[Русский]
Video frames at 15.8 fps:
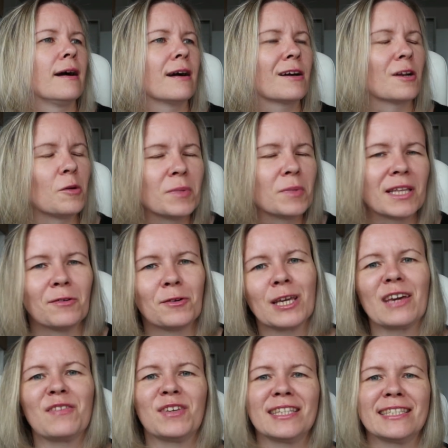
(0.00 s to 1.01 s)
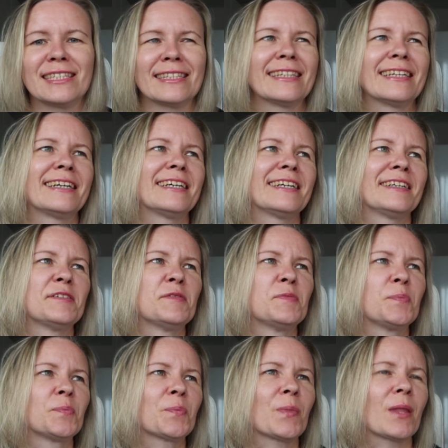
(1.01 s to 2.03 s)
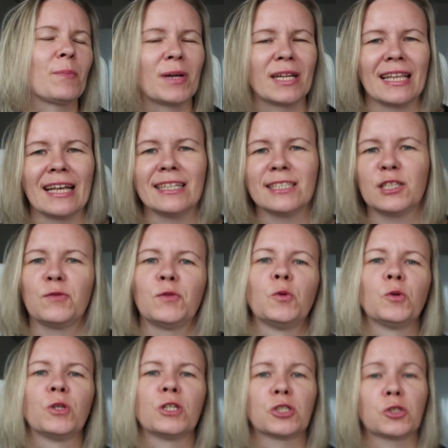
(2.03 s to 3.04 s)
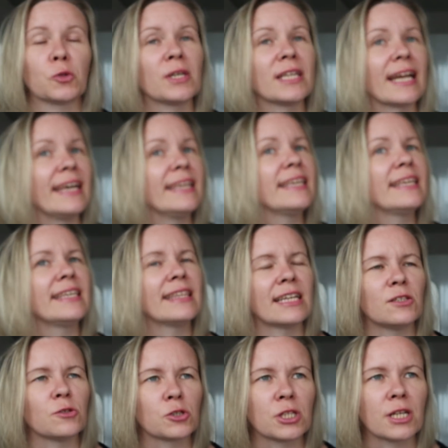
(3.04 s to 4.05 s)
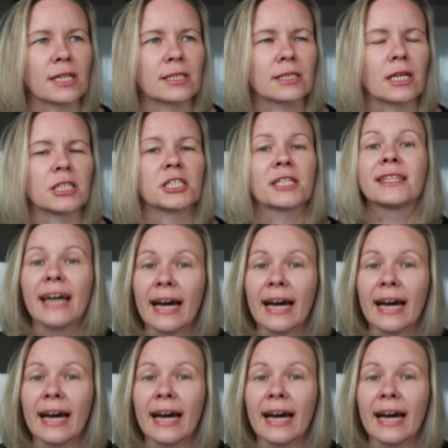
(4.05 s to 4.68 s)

Кроме того, я видела претензии в духе, что героиня ненадежный рассказчик.